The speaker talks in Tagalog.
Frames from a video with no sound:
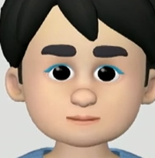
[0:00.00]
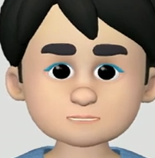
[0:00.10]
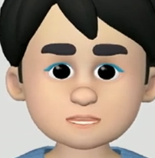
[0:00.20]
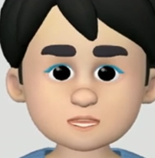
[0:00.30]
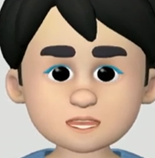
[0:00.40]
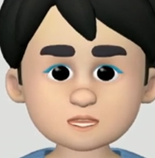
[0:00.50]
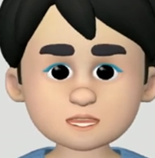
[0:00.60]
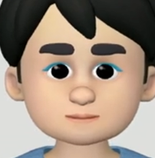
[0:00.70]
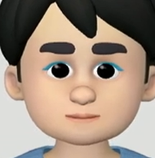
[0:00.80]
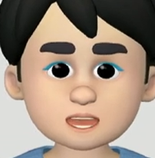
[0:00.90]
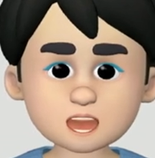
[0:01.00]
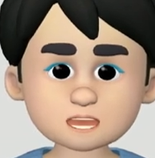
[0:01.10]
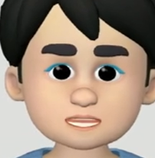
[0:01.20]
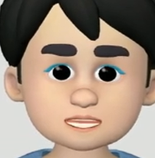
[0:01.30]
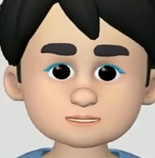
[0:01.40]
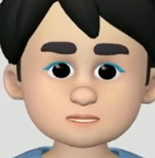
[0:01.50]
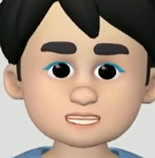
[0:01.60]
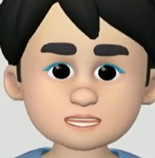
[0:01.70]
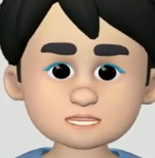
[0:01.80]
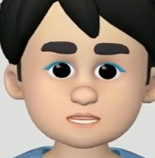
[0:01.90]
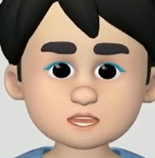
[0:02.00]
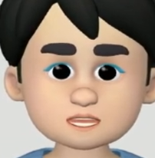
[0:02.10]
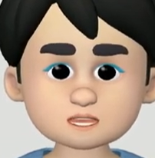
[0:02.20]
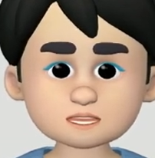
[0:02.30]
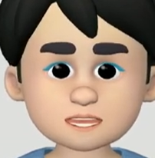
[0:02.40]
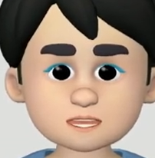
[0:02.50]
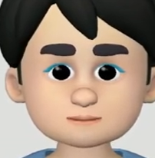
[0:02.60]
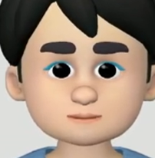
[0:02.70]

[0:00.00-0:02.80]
ni uh, ex-President Duterte